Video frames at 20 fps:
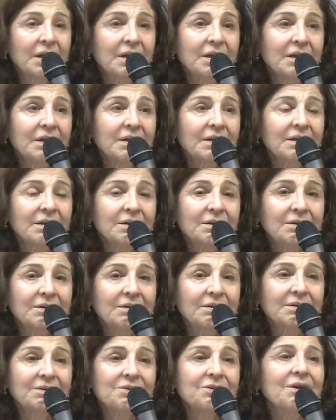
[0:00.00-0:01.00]
Et
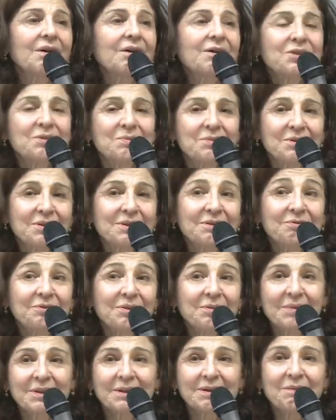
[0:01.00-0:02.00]
ah, je me dis
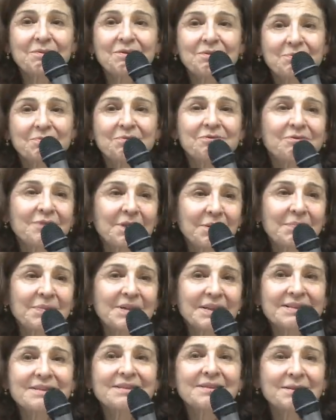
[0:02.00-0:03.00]
Formidable, je vais pouvoir
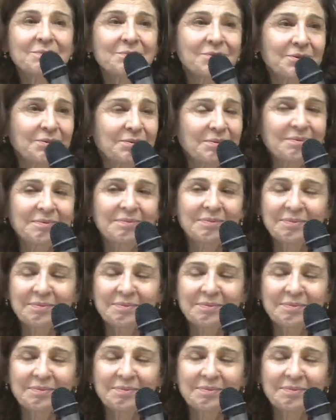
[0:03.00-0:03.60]
placer mon,